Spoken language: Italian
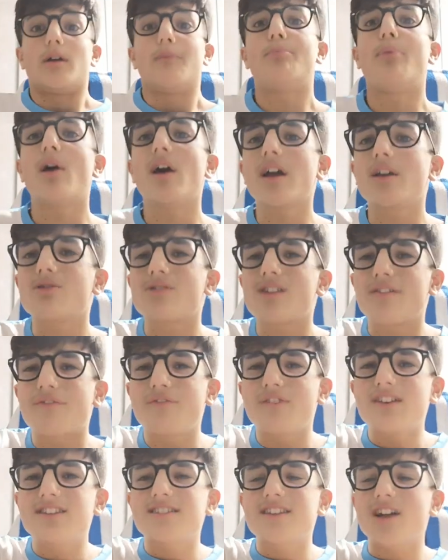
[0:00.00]
Poi non ha
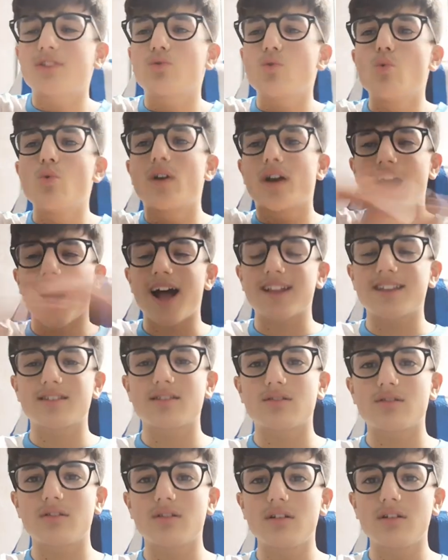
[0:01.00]
fischiato un
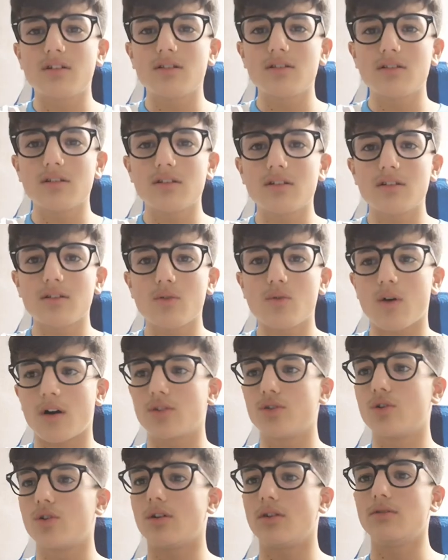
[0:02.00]
cazzo
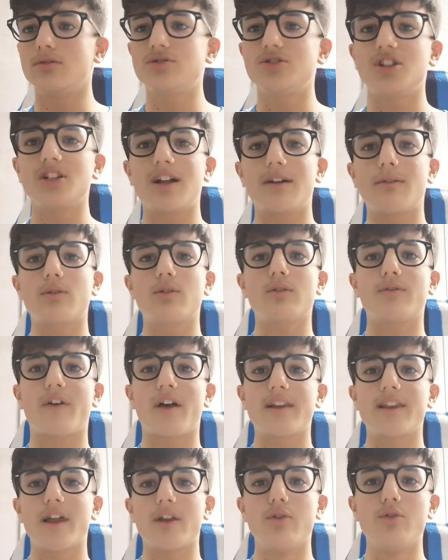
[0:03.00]
quando ci davano
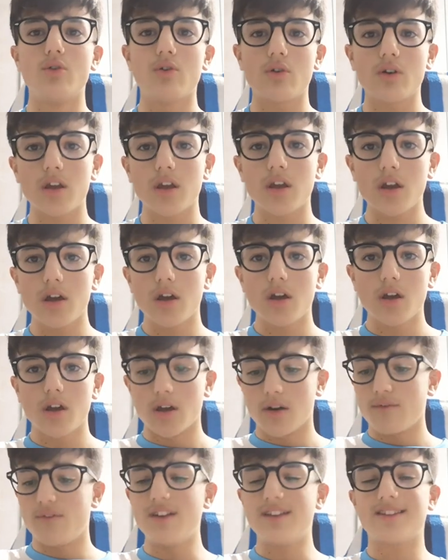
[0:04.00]
falli a noi
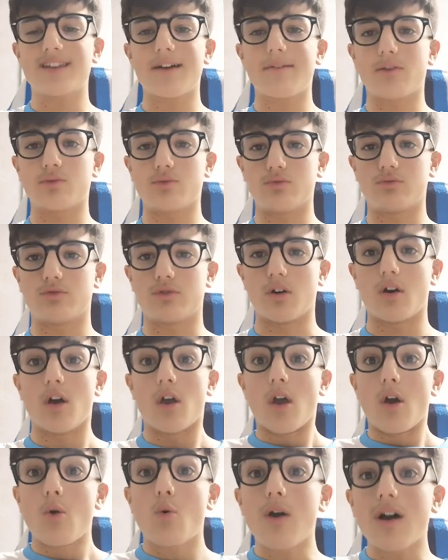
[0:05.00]
fischiava tutto.
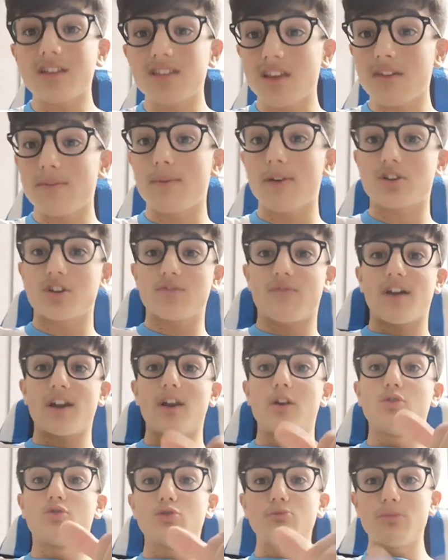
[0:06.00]
Quando invece i falli
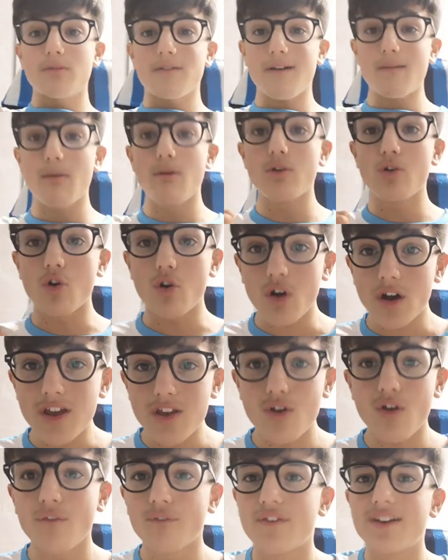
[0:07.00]
li subivamo noi
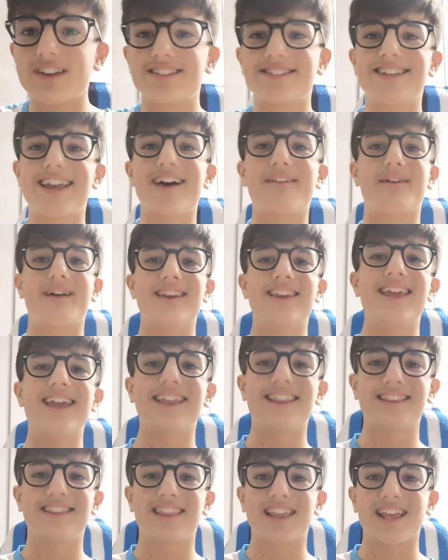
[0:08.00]
non fischiava
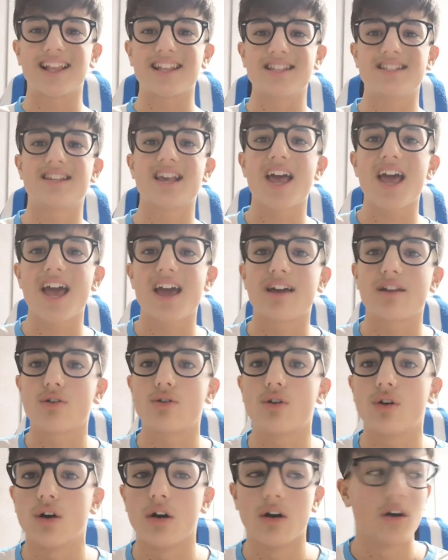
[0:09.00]
niente,
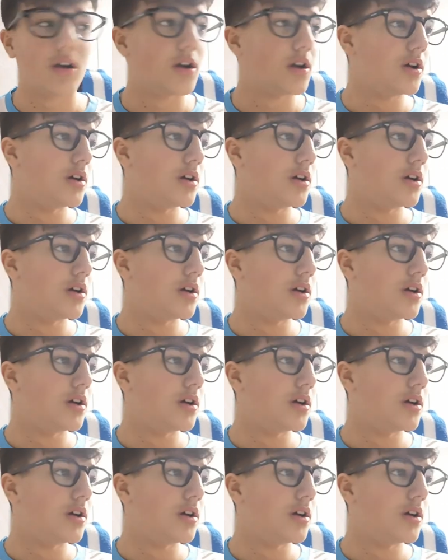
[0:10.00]
zero.